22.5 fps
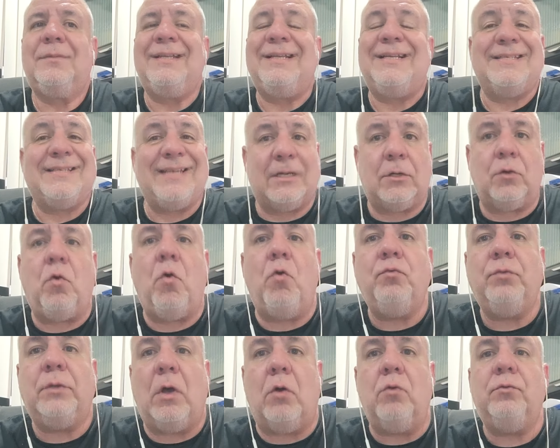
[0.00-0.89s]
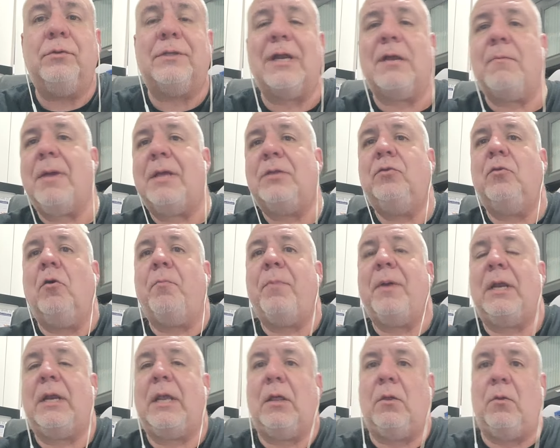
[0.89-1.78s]
se esconde un tremendo
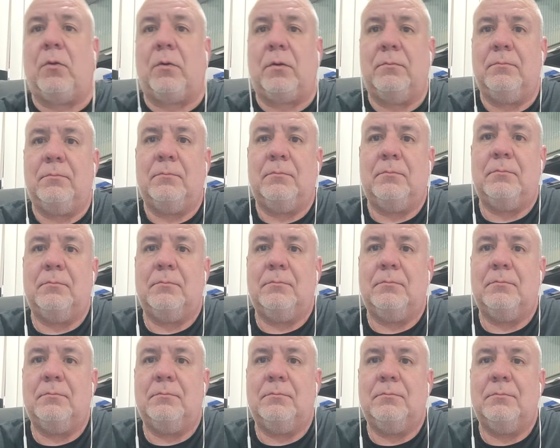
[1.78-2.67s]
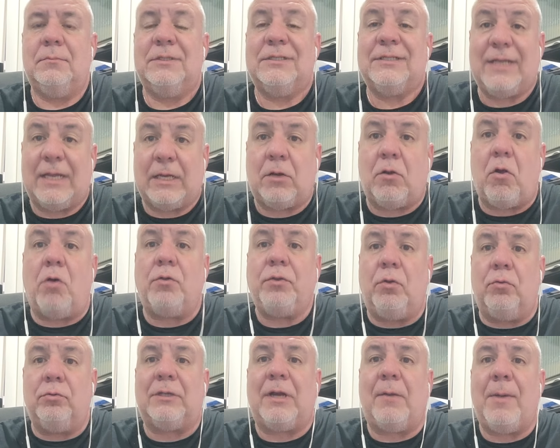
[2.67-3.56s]
peleador. Se
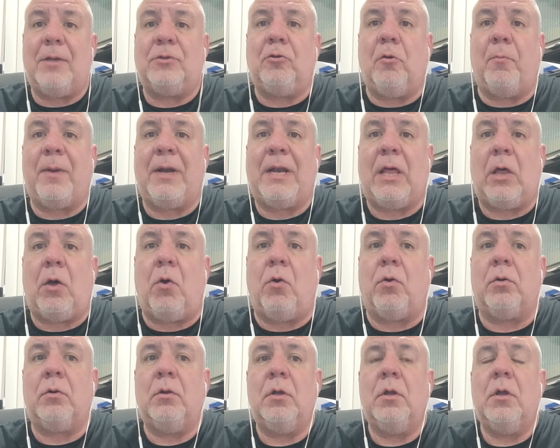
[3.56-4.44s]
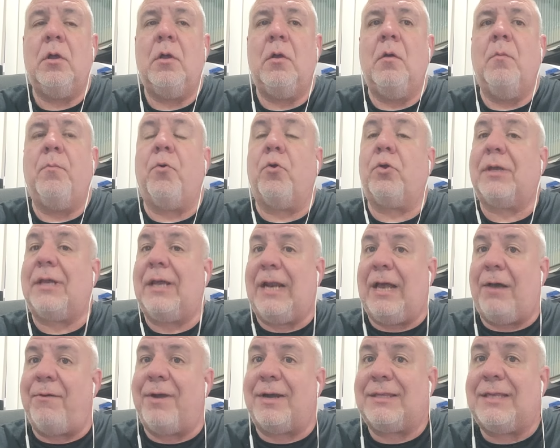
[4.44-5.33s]
esconde un tremendo peleador porque
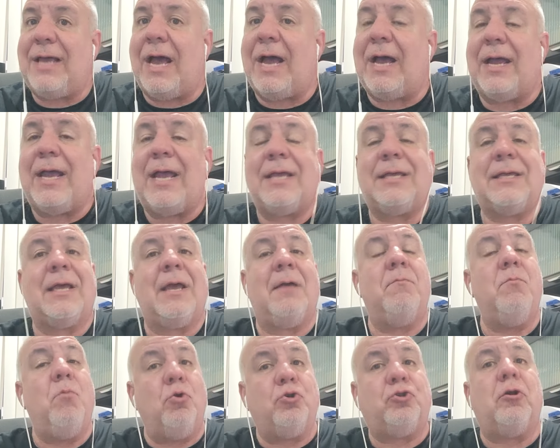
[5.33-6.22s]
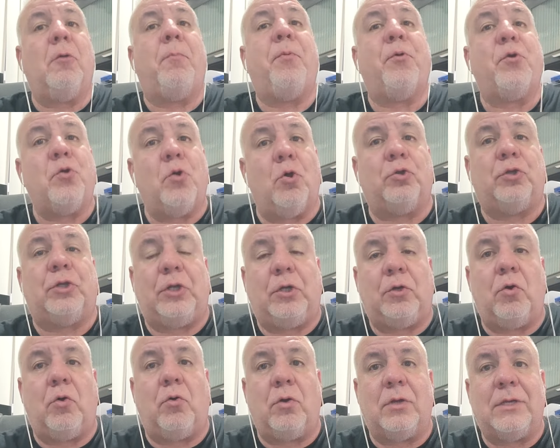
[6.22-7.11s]
la verdad es que muchos
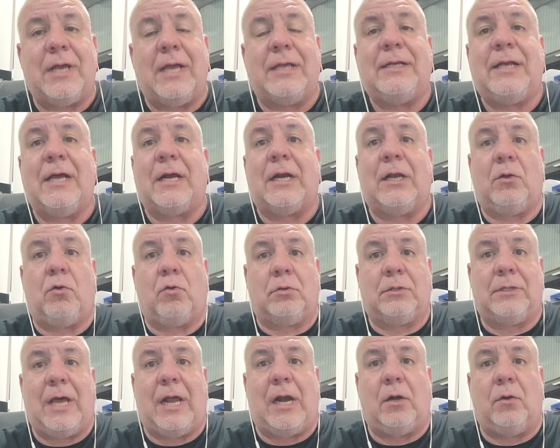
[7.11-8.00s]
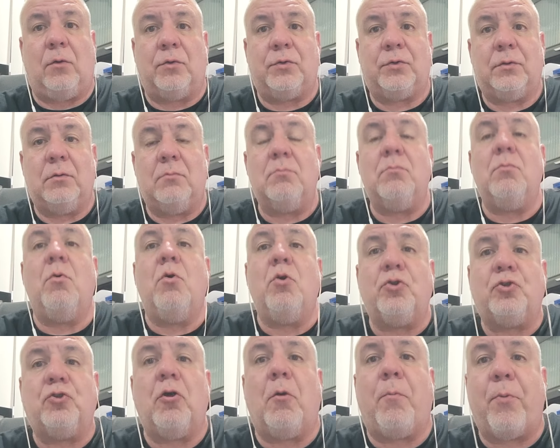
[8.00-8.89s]
pronósticos, y hay que recordarlos,
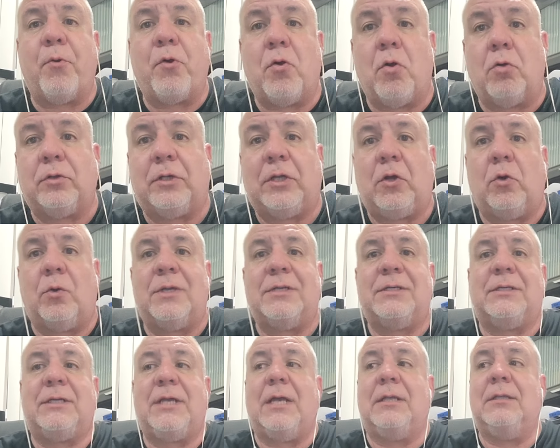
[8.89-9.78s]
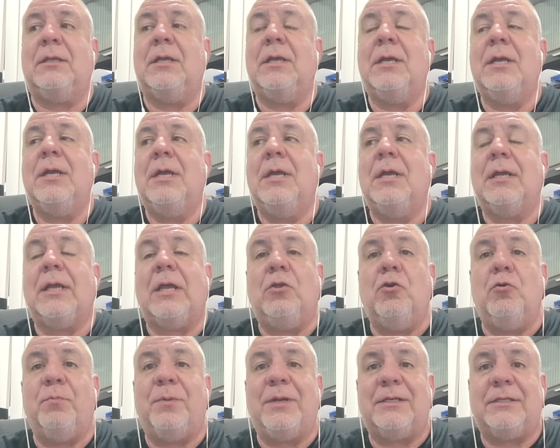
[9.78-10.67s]
muchos pronósticos decían que
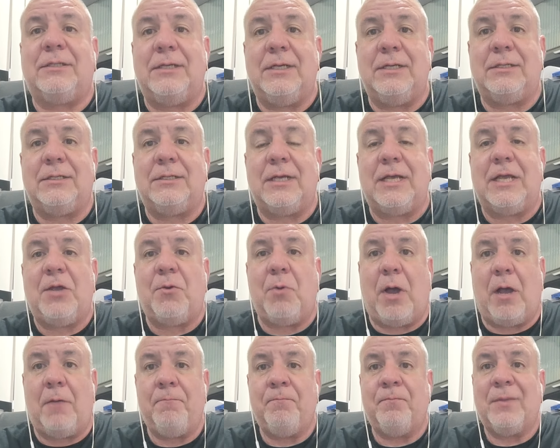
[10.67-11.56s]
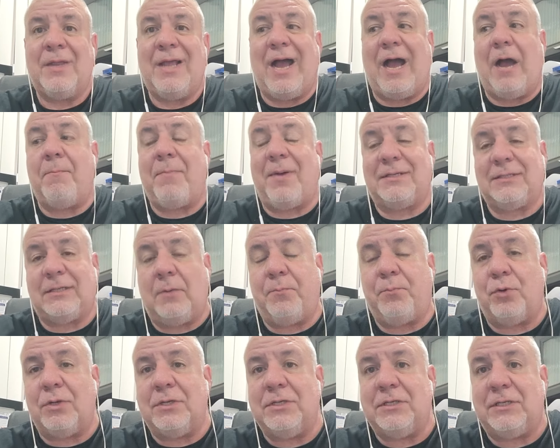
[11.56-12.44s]
Duplessis iba a
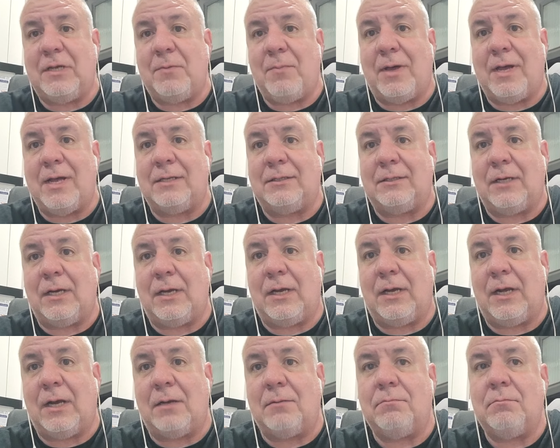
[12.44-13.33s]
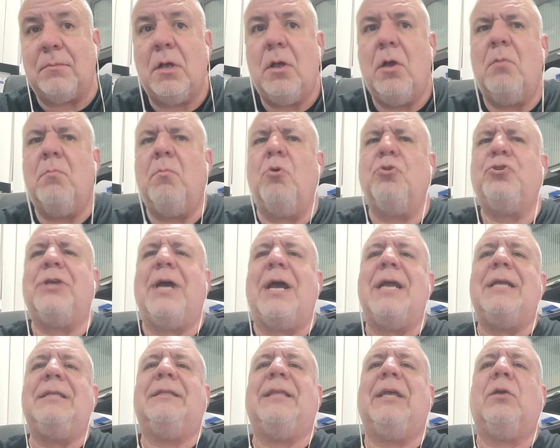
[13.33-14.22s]
pasar por encima de Strickland. Mucha
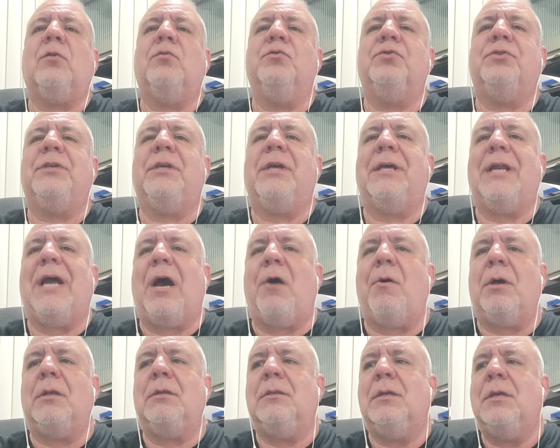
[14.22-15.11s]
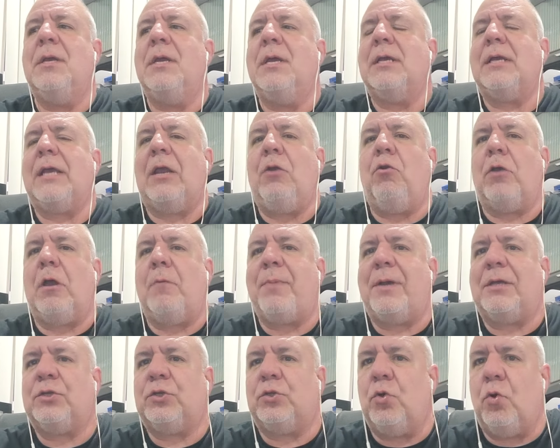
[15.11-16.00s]
gente consideraban que lo que
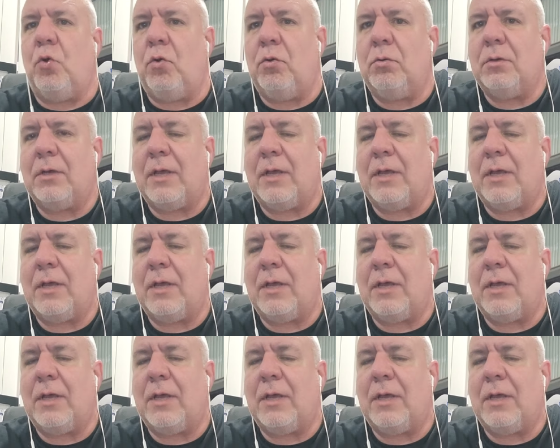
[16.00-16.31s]
pasó